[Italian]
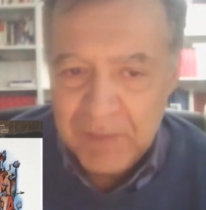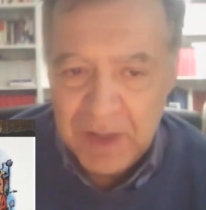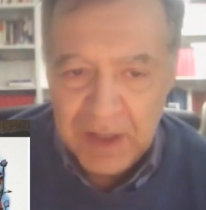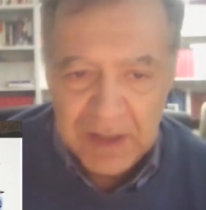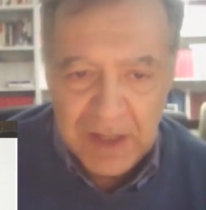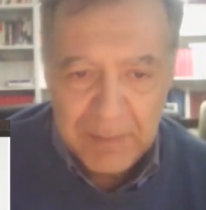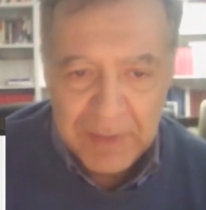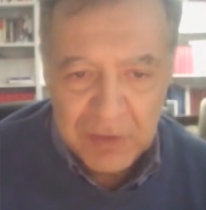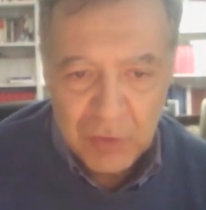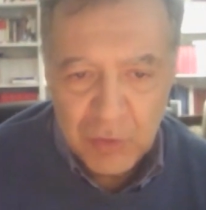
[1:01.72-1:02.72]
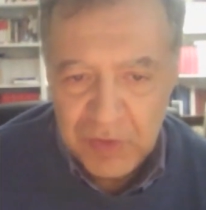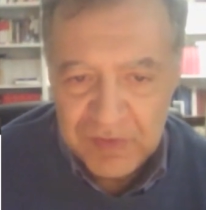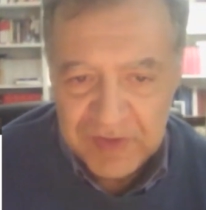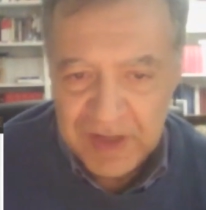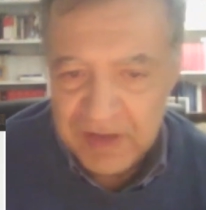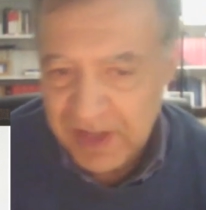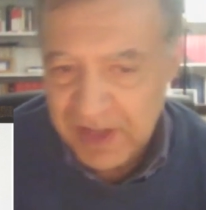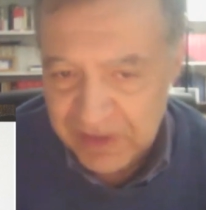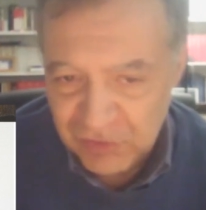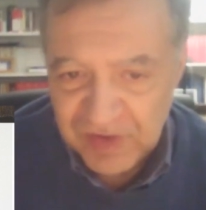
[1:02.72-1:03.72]
eh, del Partito Comunista di
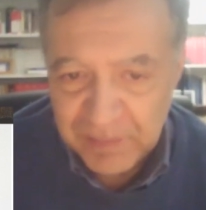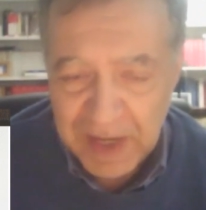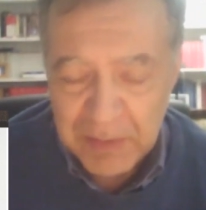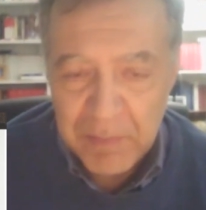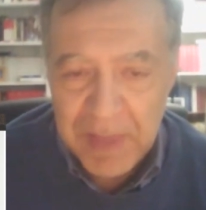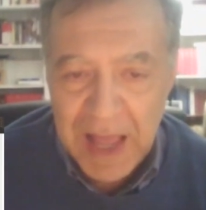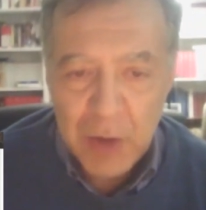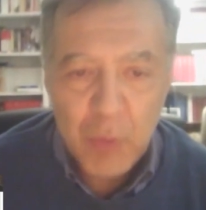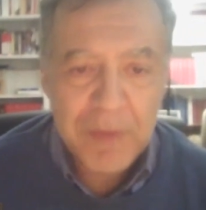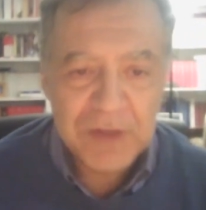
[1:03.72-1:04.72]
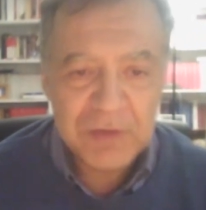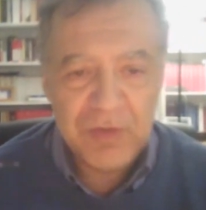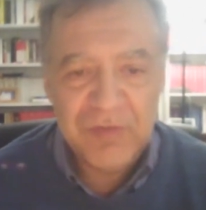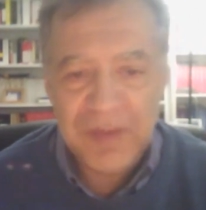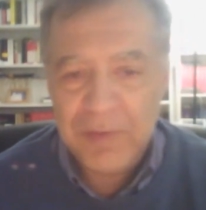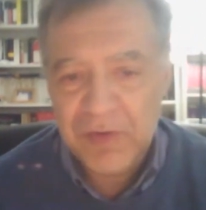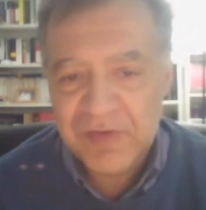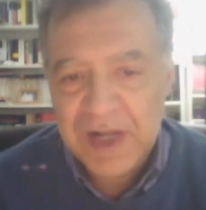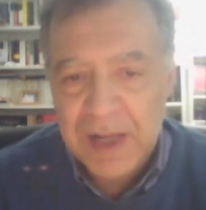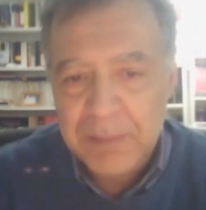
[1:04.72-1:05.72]
Caserta, Giuseppe Capobianco, mettono insieme
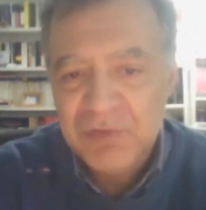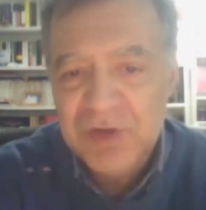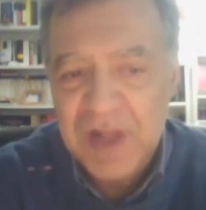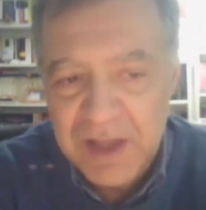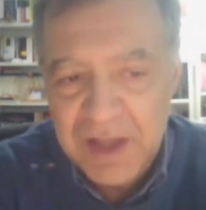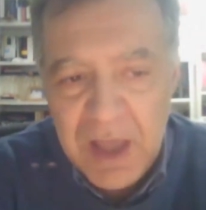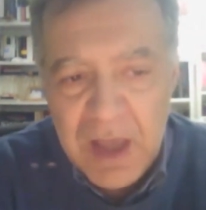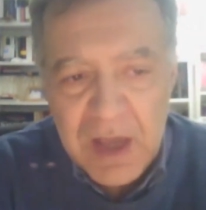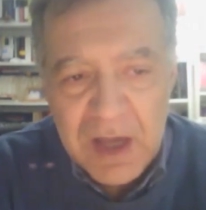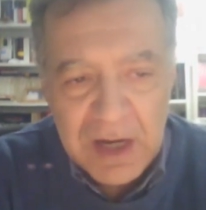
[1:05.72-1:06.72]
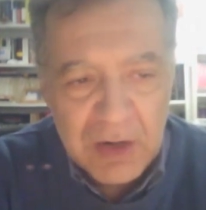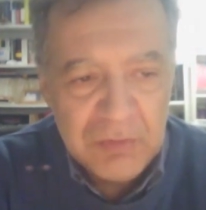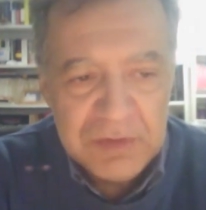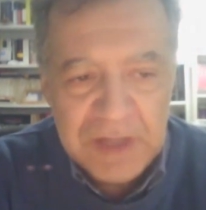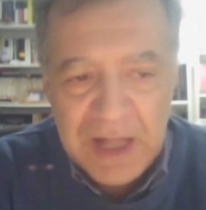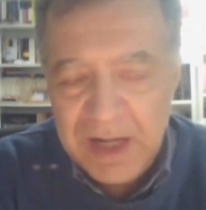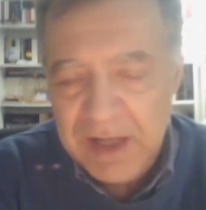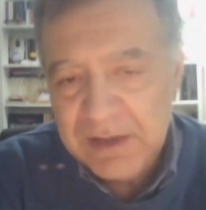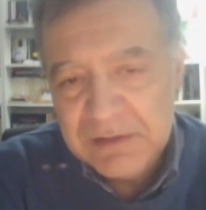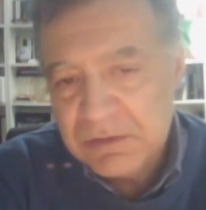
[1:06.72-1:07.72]
questa capacità di
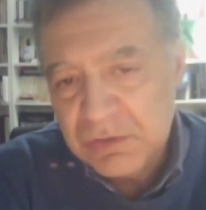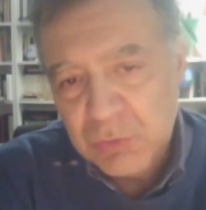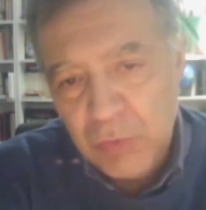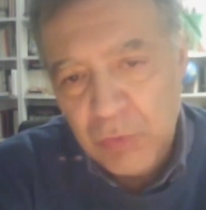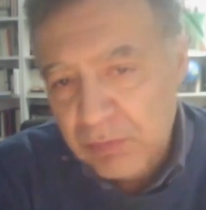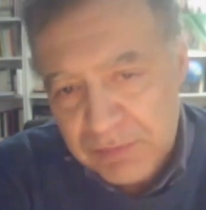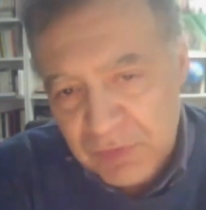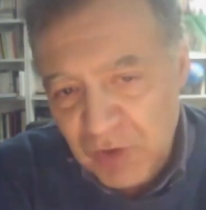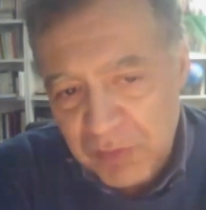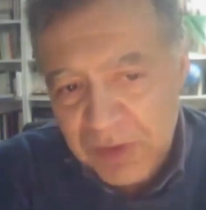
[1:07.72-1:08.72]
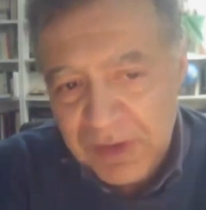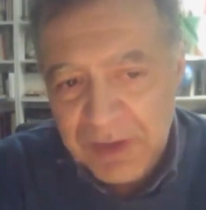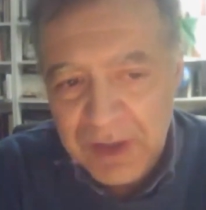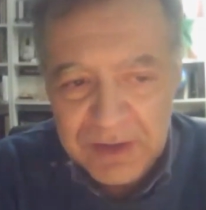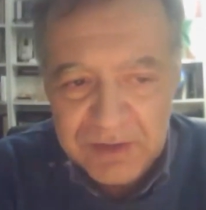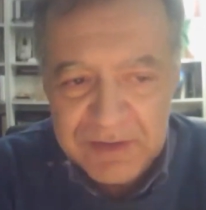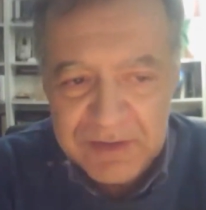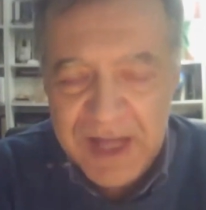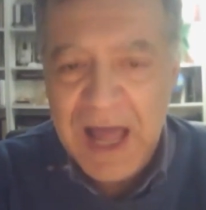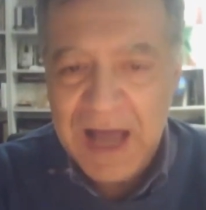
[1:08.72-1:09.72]
raccontare solo diciamo, il, il
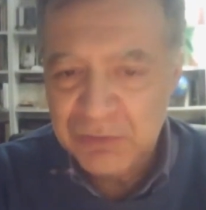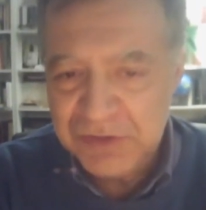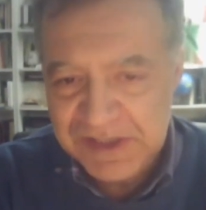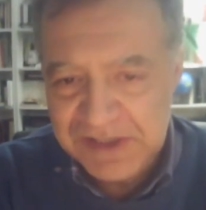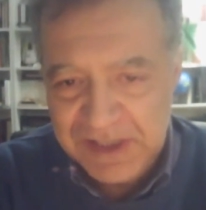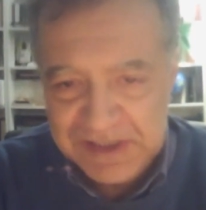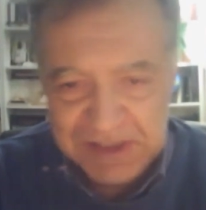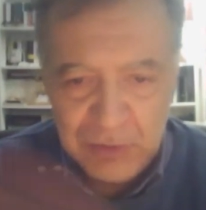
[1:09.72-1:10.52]
derelato se stessi, no?